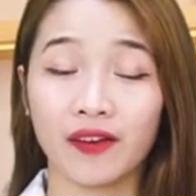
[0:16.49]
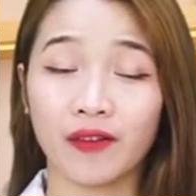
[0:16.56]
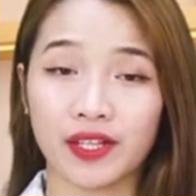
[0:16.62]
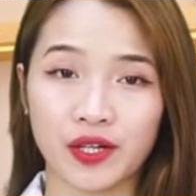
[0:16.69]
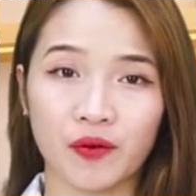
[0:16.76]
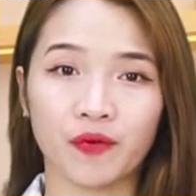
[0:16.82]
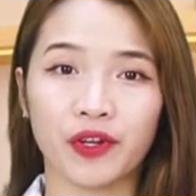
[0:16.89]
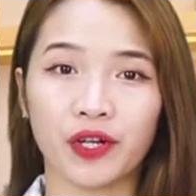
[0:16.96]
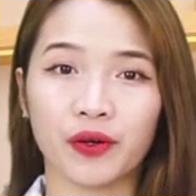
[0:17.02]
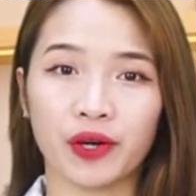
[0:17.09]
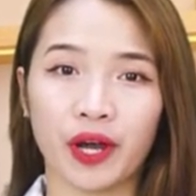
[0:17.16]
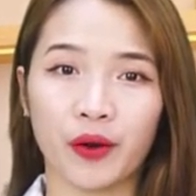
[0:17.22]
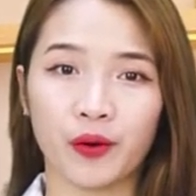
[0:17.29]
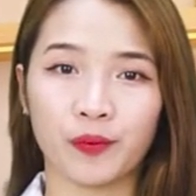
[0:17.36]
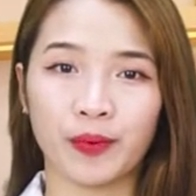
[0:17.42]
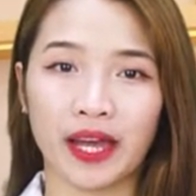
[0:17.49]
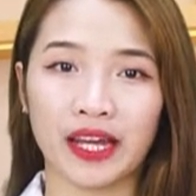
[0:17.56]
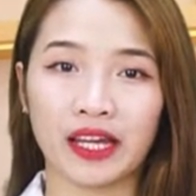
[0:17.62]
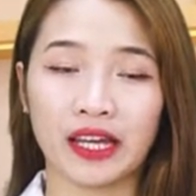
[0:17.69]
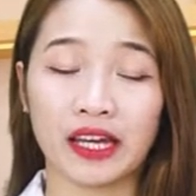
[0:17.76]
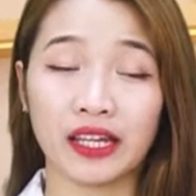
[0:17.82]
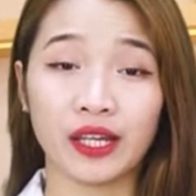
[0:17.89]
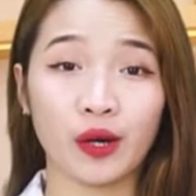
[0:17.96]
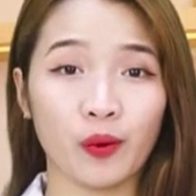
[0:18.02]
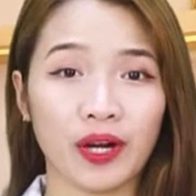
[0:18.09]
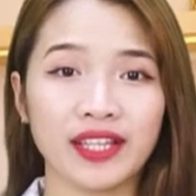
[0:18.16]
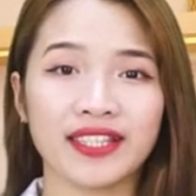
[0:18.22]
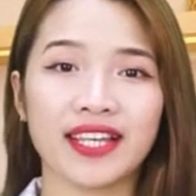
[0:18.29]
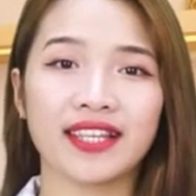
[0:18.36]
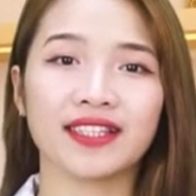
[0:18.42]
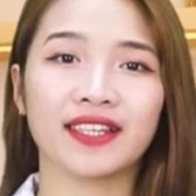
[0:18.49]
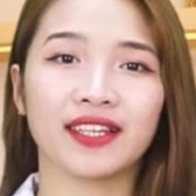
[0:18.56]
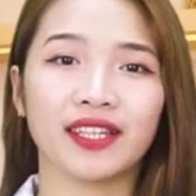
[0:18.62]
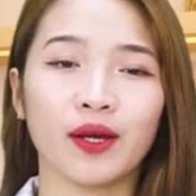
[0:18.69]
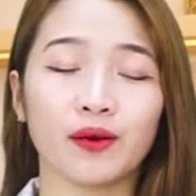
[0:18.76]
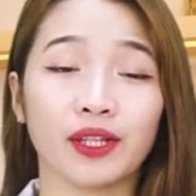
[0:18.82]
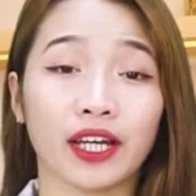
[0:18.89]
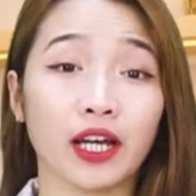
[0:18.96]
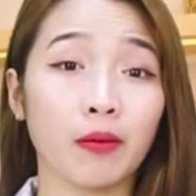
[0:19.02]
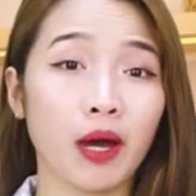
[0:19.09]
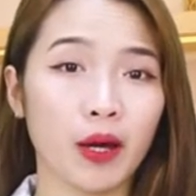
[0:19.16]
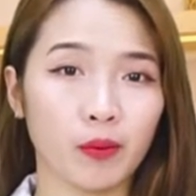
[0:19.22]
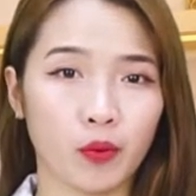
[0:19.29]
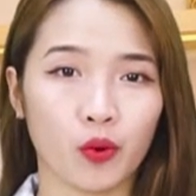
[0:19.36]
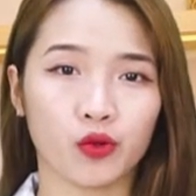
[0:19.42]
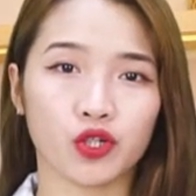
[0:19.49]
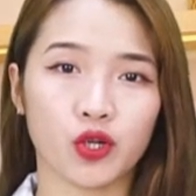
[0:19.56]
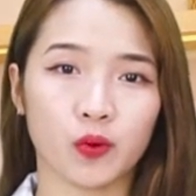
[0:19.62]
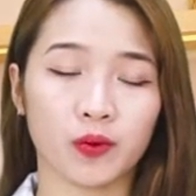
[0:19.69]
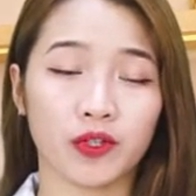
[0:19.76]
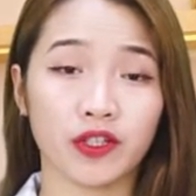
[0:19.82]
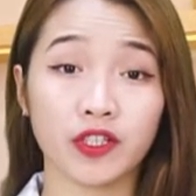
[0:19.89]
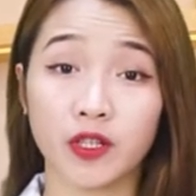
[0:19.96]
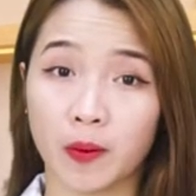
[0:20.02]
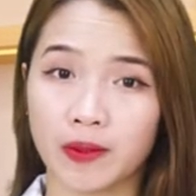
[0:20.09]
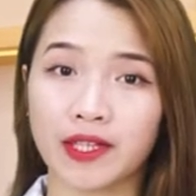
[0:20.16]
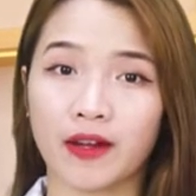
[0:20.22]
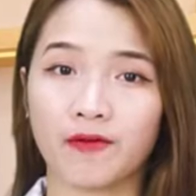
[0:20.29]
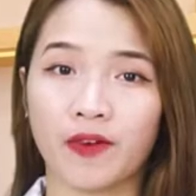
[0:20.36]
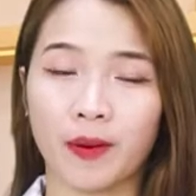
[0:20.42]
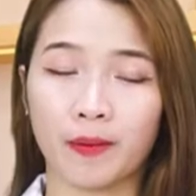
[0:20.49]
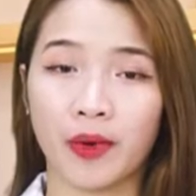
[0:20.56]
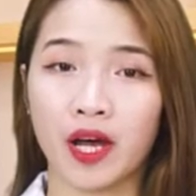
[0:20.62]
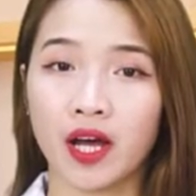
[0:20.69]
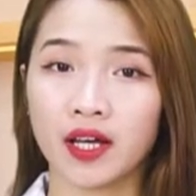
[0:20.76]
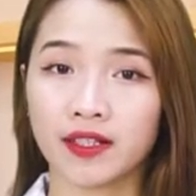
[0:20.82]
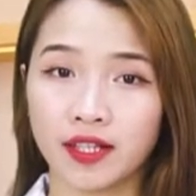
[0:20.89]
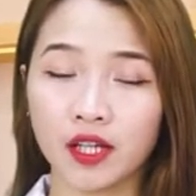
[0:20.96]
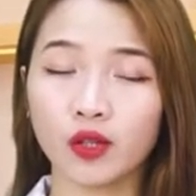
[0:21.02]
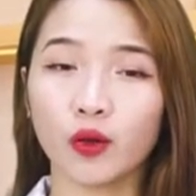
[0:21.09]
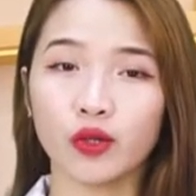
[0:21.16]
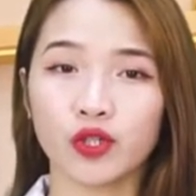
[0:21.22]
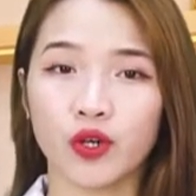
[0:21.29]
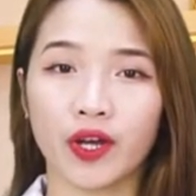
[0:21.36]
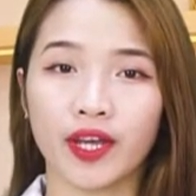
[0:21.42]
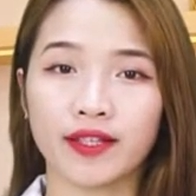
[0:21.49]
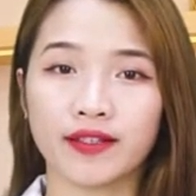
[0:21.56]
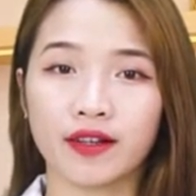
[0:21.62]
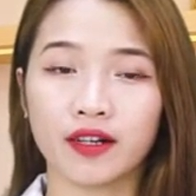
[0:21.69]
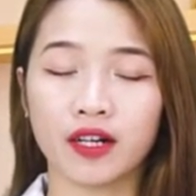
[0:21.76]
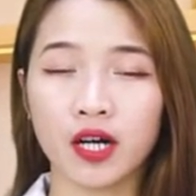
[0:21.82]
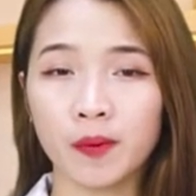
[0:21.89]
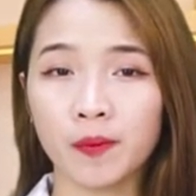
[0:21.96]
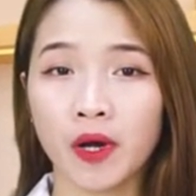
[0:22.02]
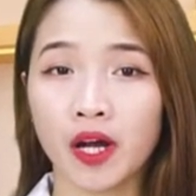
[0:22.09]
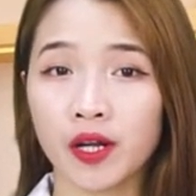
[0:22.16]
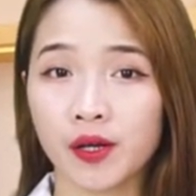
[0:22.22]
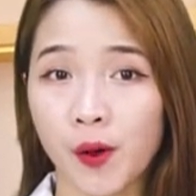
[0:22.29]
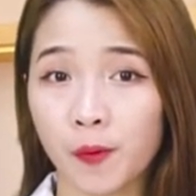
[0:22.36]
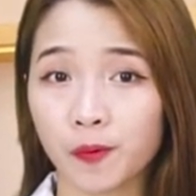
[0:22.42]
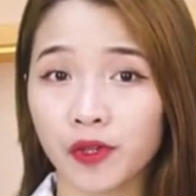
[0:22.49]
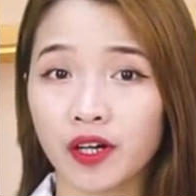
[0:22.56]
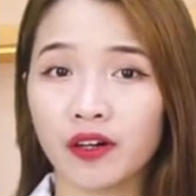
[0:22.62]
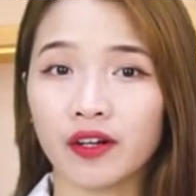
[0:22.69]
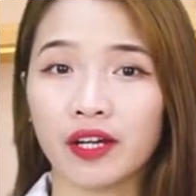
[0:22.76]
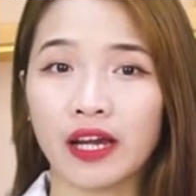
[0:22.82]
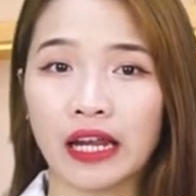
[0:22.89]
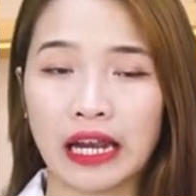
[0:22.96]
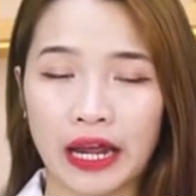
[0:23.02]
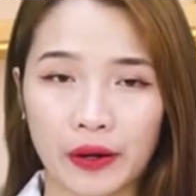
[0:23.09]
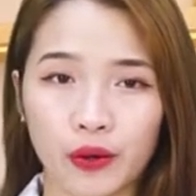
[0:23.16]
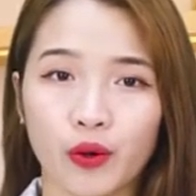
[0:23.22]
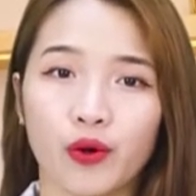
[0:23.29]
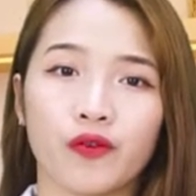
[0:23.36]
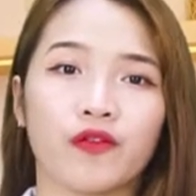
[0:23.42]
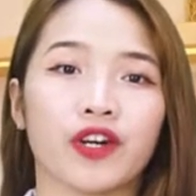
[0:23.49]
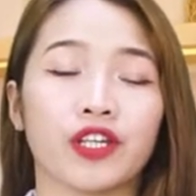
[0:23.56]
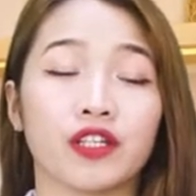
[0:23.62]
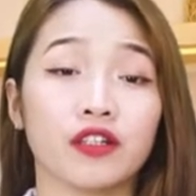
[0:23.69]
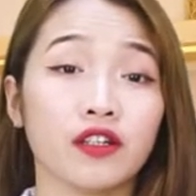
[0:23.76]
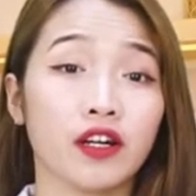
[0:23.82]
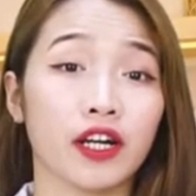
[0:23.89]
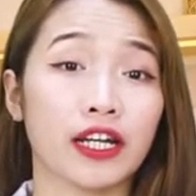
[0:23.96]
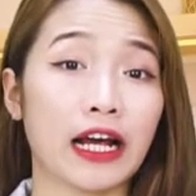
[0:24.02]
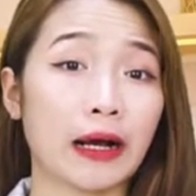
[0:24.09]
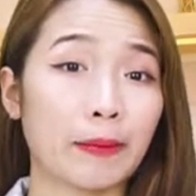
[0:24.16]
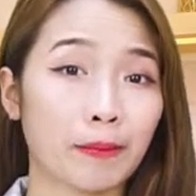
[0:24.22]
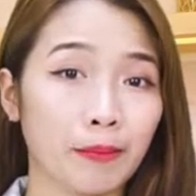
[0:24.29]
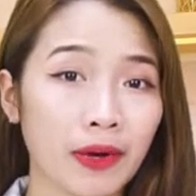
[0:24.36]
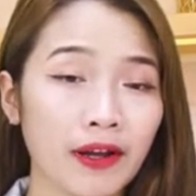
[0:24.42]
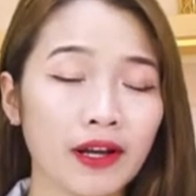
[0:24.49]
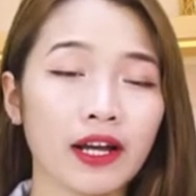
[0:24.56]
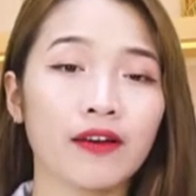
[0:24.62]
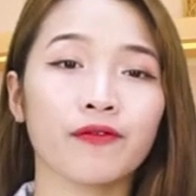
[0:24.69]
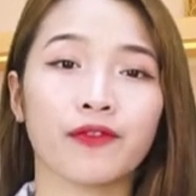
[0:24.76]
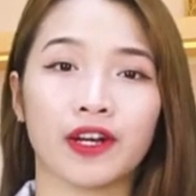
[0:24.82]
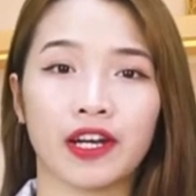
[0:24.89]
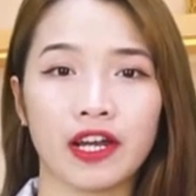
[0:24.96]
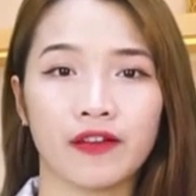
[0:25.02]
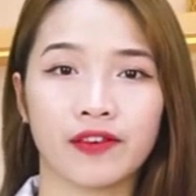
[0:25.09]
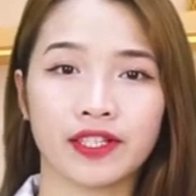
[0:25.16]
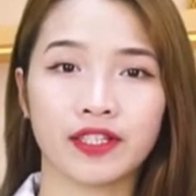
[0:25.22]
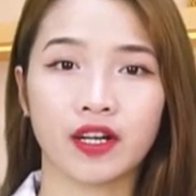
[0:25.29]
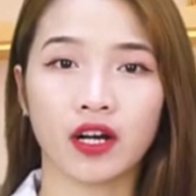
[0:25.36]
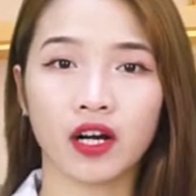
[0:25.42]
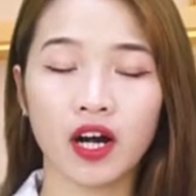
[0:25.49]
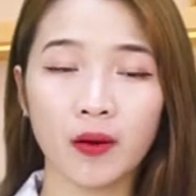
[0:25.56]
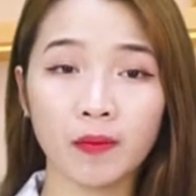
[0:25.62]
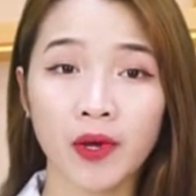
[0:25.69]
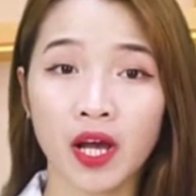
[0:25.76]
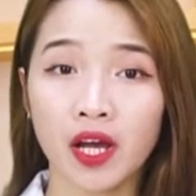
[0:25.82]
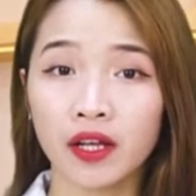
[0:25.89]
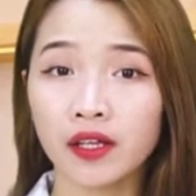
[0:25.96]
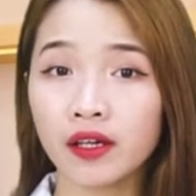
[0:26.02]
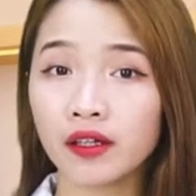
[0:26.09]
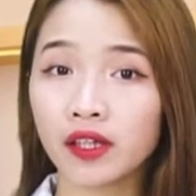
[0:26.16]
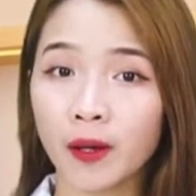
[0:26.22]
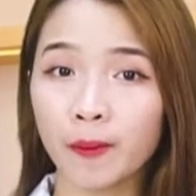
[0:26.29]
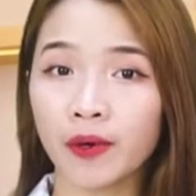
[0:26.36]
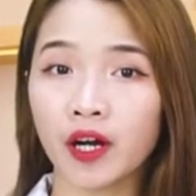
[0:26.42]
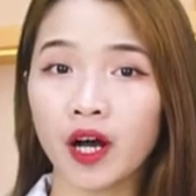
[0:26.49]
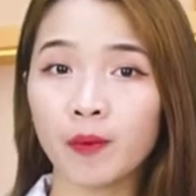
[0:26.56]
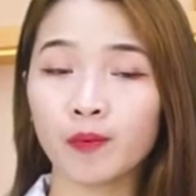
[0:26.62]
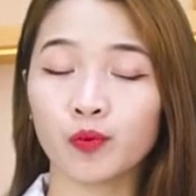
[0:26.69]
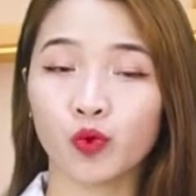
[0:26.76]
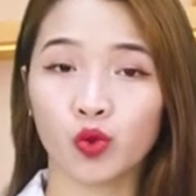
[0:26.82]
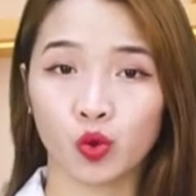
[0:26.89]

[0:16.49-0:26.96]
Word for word: Và trong video ngày hôm nay, Kiều Anh sẽ giới thiệu tới các bạn một trong những dòng sản phẩm rất tốt cho hệ xương khớp, đồng thời là đối với những người đang mắc các vấn đề về xương khớp như thấp khớp,